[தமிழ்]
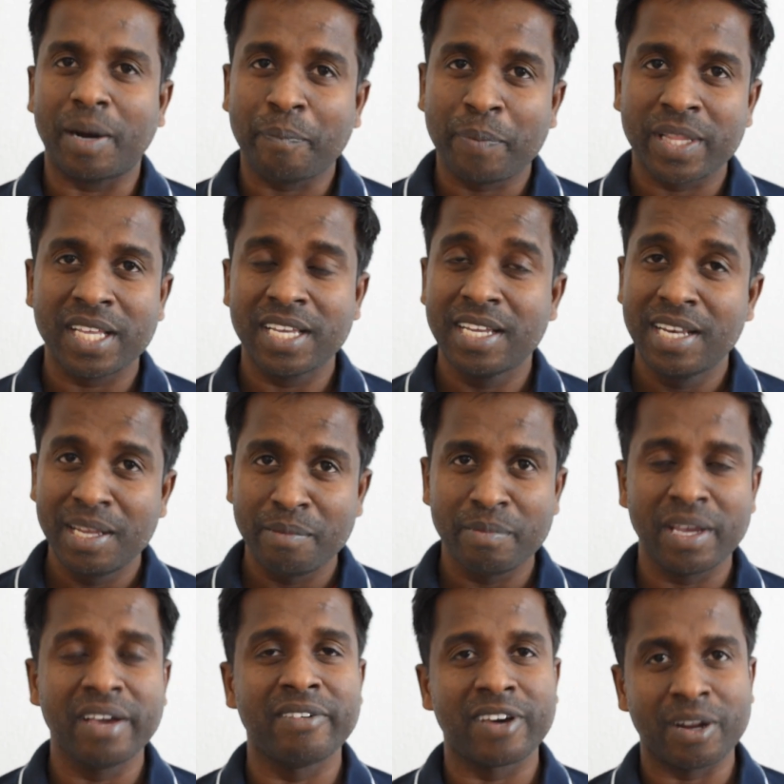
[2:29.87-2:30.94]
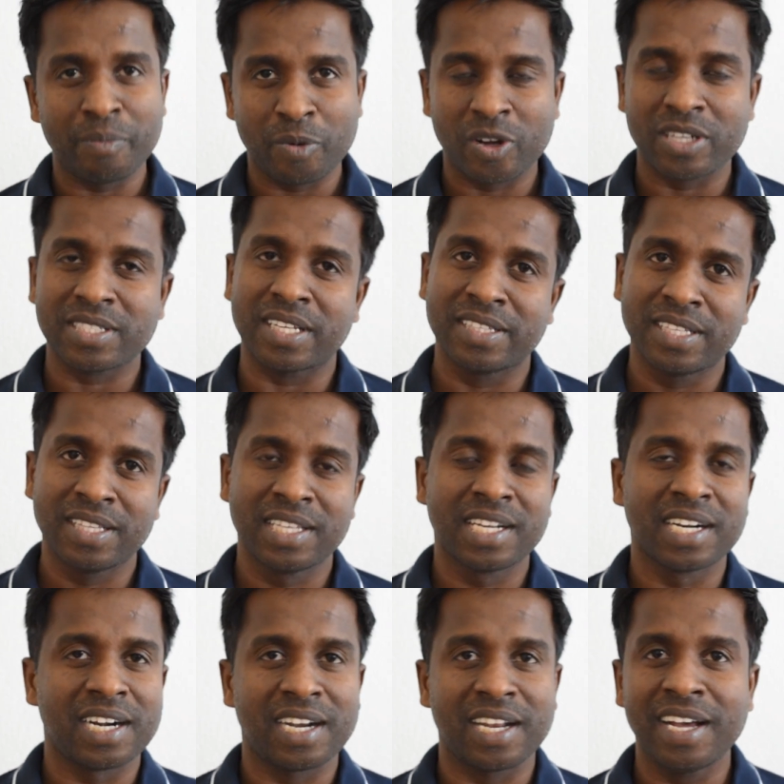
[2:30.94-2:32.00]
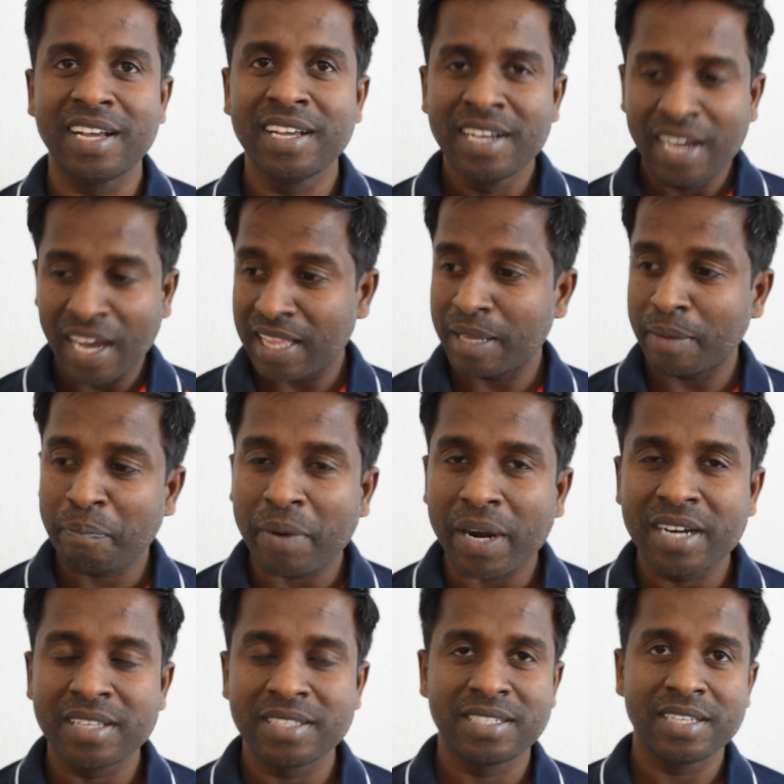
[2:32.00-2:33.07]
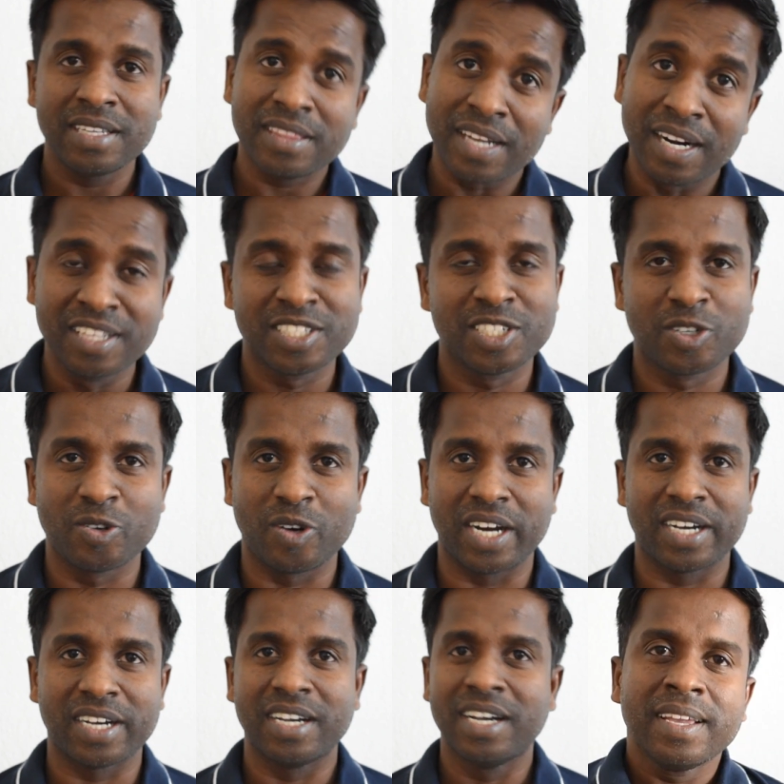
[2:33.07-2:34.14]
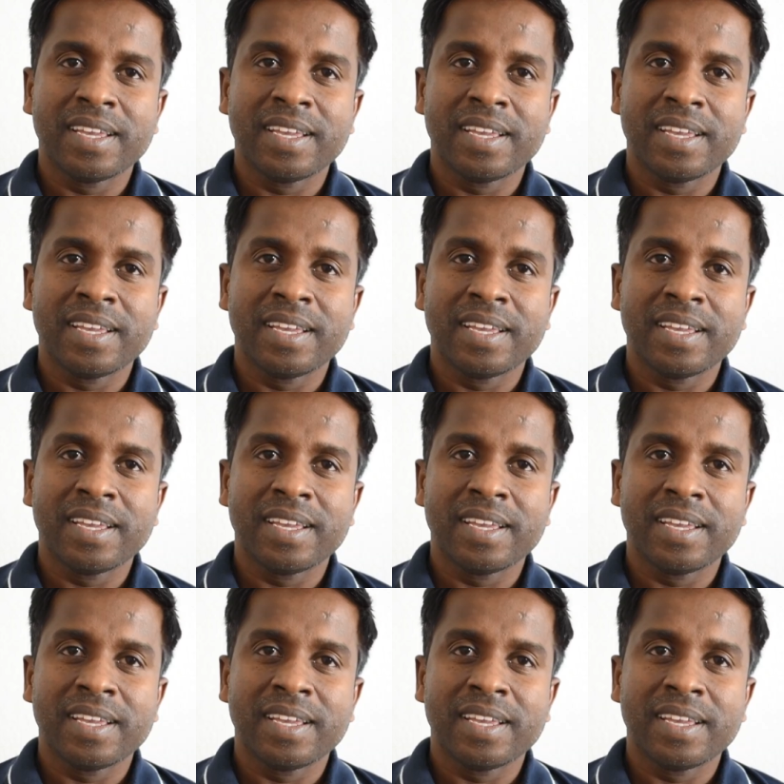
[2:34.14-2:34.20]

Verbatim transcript: அப்போ தான் இனிமே வரப்போகிற சந்ததிகள்லாம் அதை படித்து தெளிஞ்சுக்குவாங்க